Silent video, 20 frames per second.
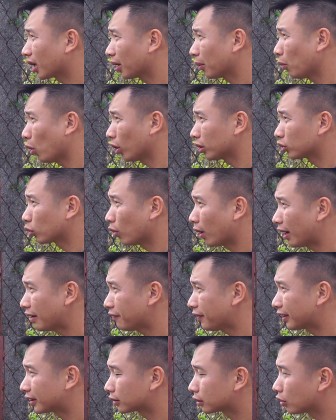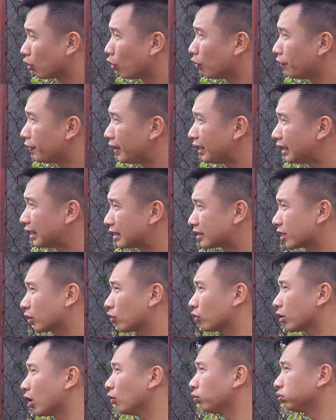cái bọn quái vật Cô Vy này sao
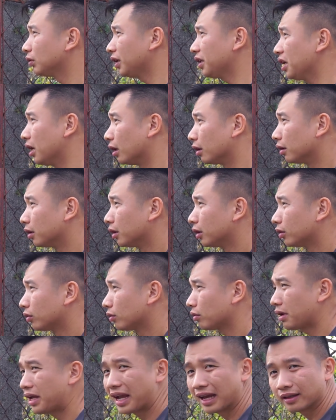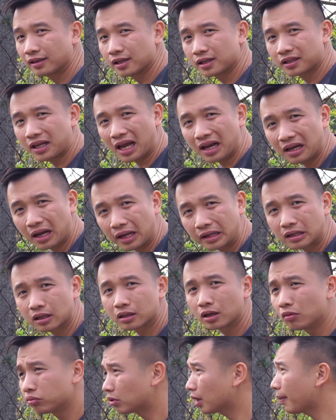nó đông thế nhở? Nó đẻ ra càng ngày càng
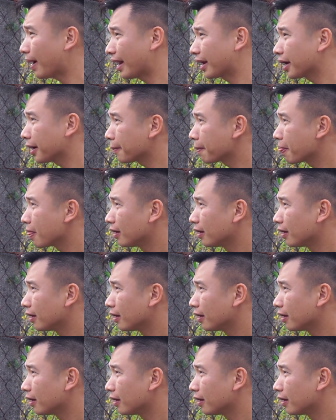đông các bạn ạ.